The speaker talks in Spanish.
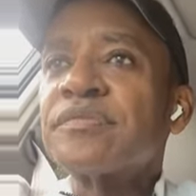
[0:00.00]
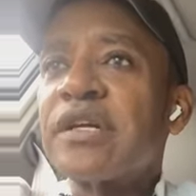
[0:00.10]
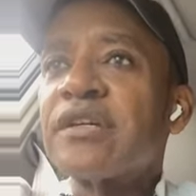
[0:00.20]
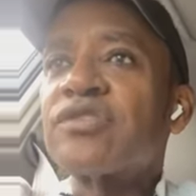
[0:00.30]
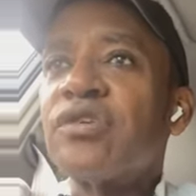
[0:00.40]

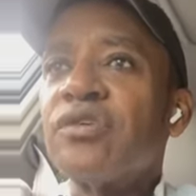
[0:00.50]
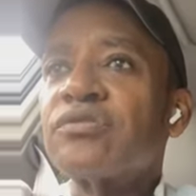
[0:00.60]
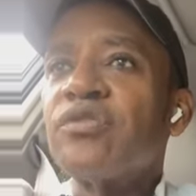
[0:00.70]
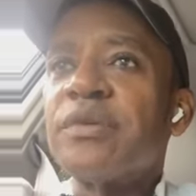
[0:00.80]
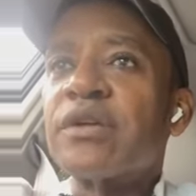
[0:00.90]
que
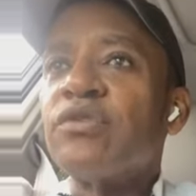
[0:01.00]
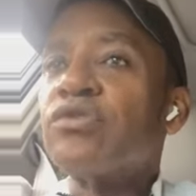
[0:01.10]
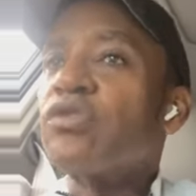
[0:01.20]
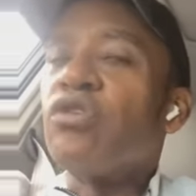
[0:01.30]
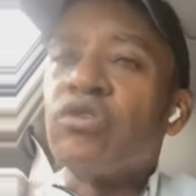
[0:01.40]
son, número
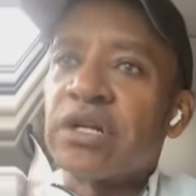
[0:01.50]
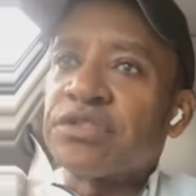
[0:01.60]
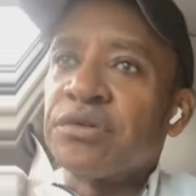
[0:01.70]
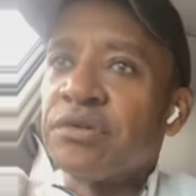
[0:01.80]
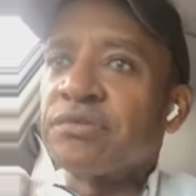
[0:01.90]
uno,
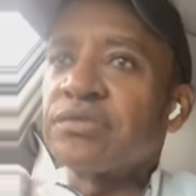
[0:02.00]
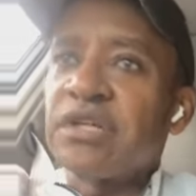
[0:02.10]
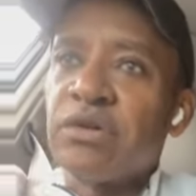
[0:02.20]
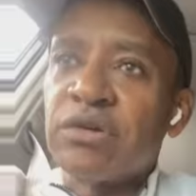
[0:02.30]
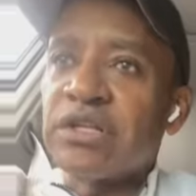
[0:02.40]
oración.
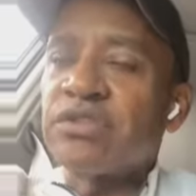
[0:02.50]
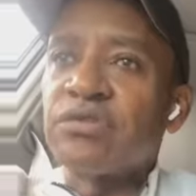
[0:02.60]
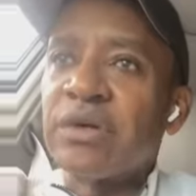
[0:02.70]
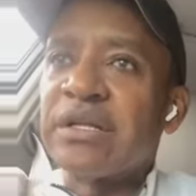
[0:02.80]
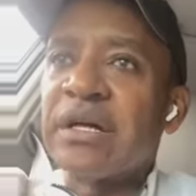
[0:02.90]
Sin oración
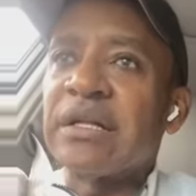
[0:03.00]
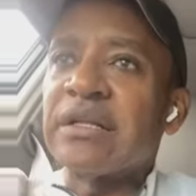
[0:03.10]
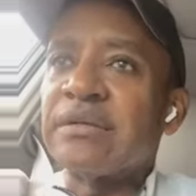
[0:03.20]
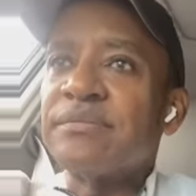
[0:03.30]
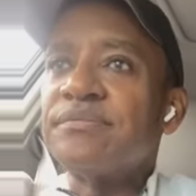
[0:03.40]
no hay nada.